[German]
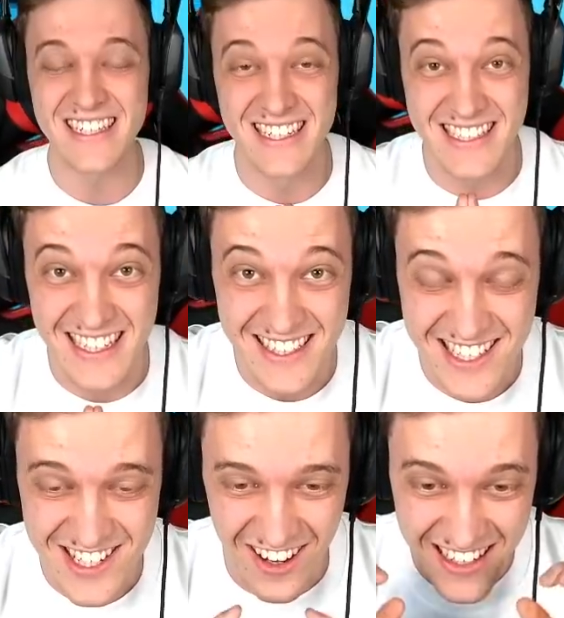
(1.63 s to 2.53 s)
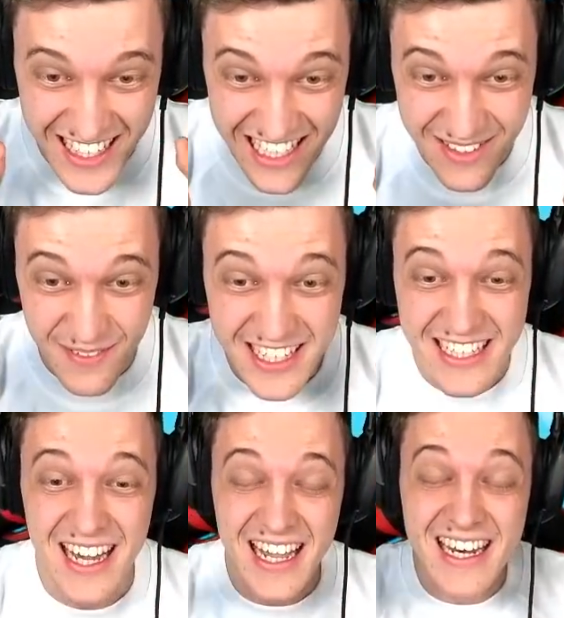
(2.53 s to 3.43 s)
ihr seht es schon, ich bin
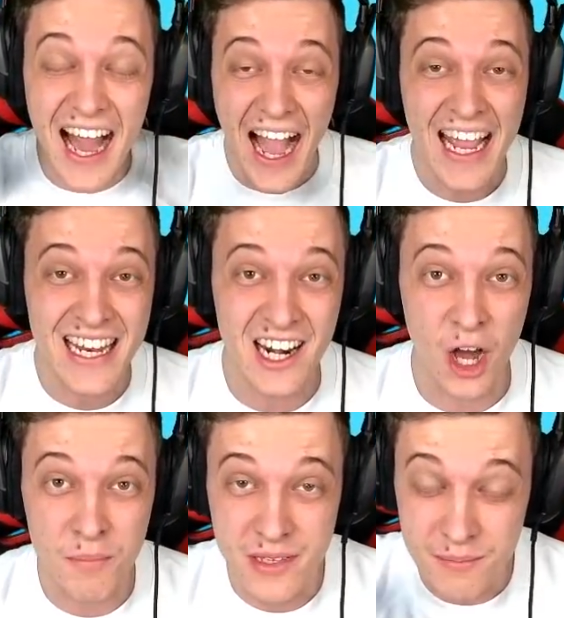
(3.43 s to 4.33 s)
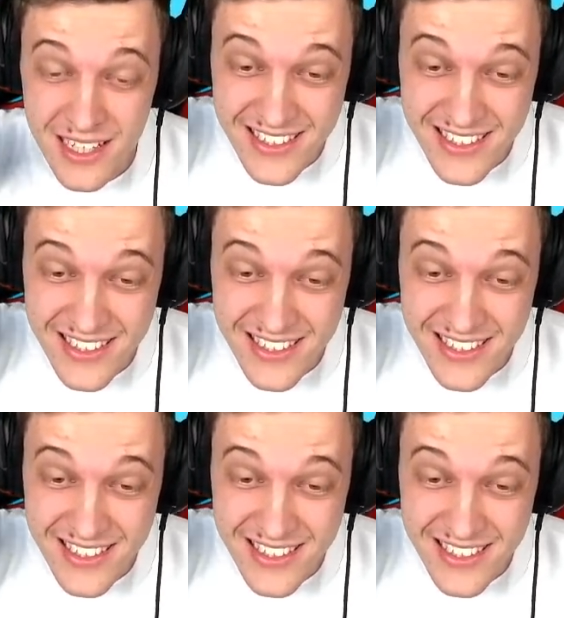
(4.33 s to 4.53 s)
hier in einer Lobby mit